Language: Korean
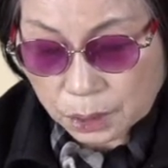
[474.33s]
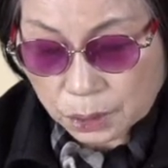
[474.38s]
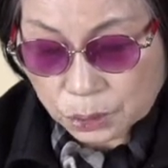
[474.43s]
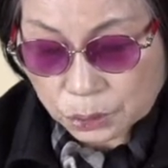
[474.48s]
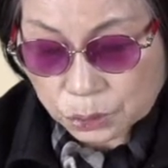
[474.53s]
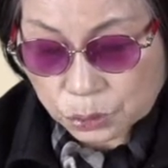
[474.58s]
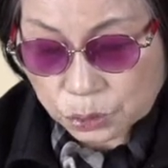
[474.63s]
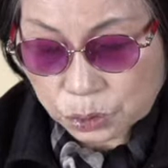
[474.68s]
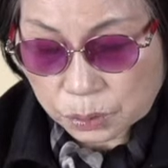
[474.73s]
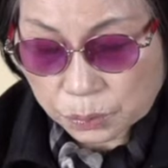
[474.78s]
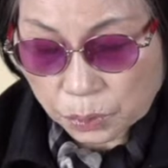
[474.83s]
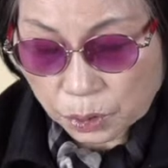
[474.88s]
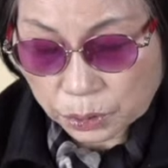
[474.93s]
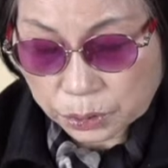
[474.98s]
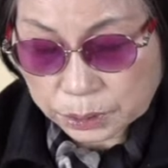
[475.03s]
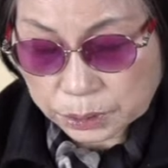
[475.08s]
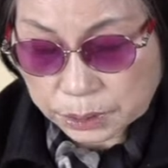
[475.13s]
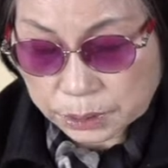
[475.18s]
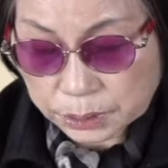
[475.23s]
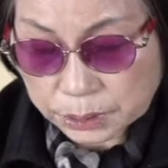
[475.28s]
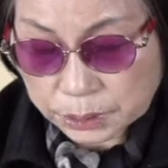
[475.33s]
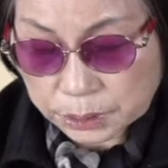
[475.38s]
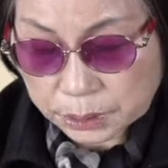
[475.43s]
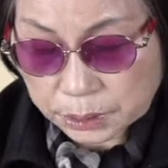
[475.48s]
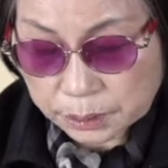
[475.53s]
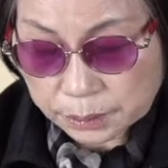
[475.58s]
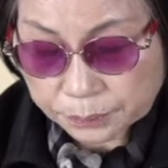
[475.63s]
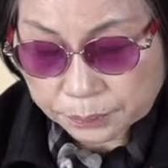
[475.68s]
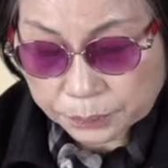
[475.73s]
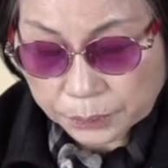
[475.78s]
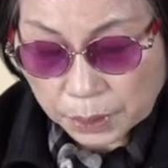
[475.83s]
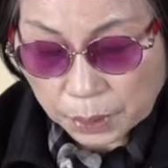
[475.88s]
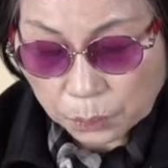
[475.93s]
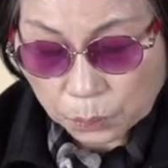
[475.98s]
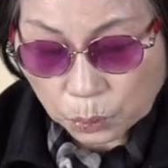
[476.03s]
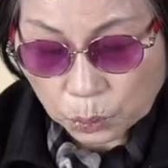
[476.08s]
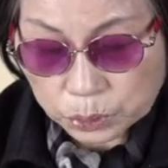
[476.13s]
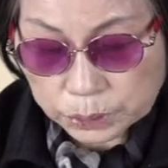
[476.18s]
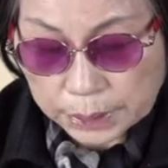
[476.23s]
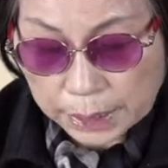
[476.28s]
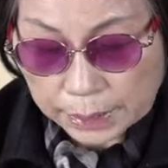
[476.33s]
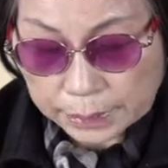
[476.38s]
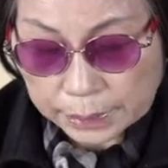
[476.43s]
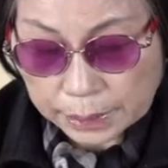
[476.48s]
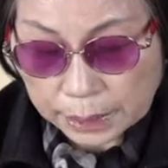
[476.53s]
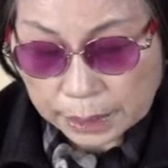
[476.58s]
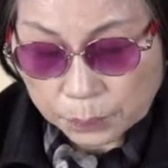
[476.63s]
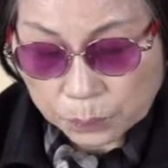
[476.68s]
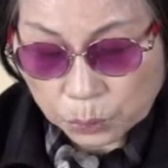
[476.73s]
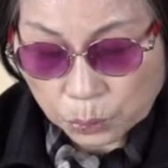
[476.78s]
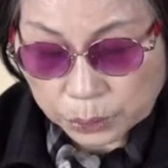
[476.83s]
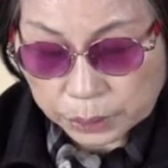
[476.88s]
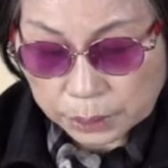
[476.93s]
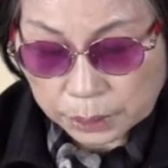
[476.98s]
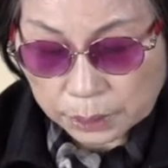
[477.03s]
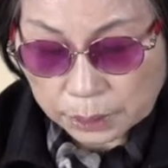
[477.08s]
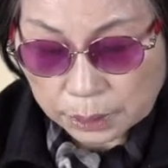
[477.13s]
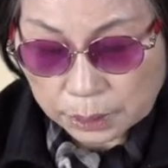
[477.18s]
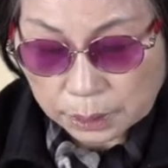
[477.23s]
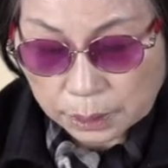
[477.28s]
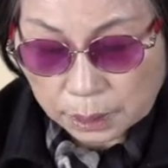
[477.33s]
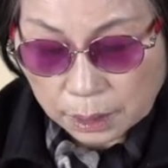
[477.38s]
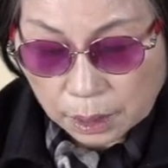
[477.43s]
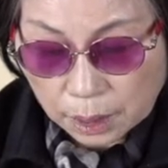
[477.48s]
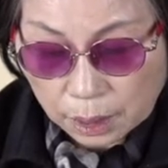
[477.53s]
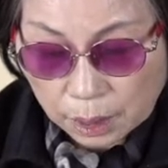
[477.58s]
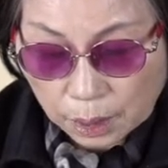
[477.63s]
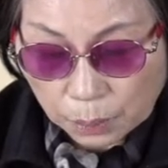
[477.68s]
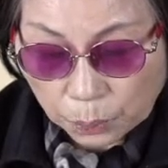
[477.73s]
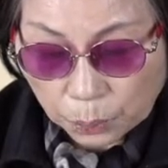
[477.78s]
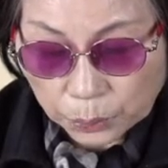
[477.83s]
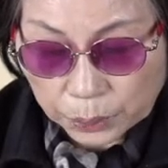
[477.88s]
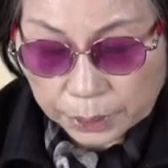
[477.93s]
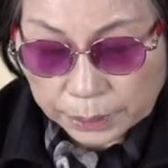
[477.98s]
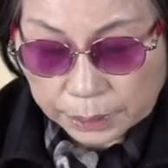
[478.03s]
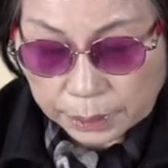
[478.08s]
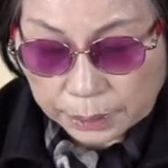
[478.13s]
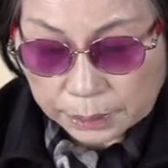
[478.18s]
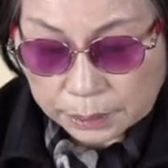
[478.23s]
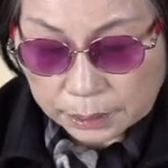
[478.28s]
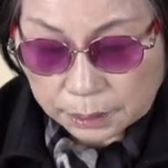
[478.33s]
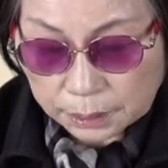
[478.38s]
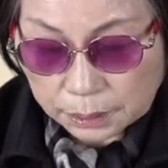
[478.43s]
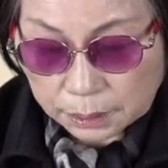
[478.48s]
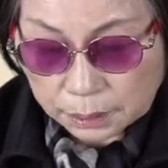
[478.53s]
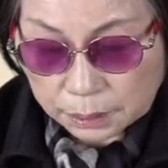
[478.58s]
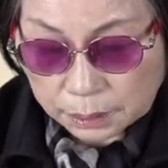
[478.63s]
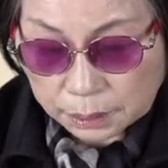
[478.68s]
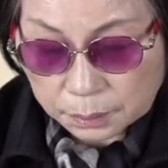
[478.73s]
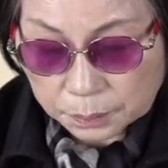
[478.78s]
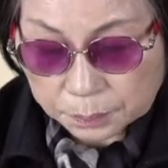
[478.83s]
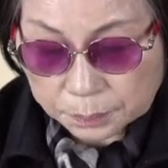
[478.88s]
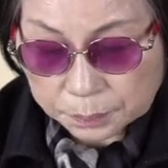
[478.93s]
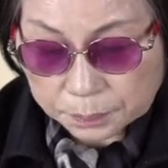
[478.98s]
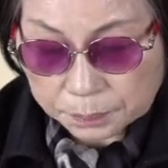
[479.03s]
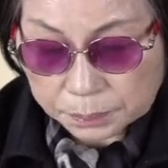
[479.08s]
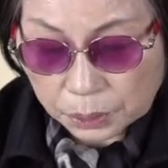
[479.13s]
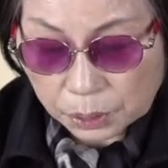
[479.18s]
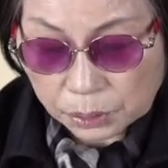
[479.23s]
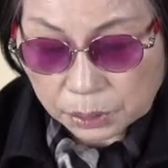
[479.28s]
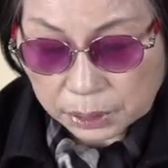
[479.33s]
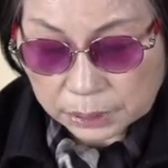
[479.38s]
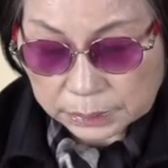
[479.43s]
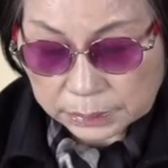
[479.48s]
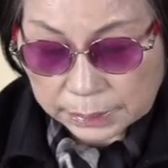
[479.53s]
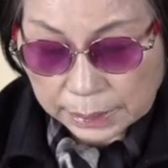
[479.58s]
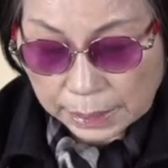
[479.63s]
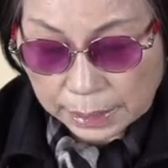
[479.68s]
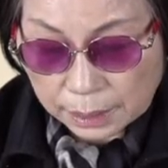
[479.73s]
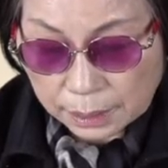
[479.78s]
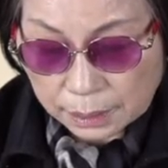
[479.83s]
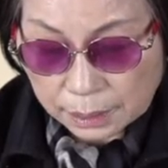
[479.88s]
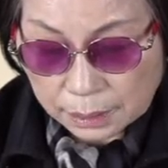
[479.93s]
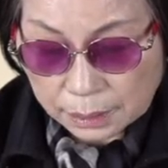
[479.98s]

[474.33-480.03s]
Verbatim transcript: 술을 먹었는지 모자 아래의 목이 보레된 듯 벌겋다.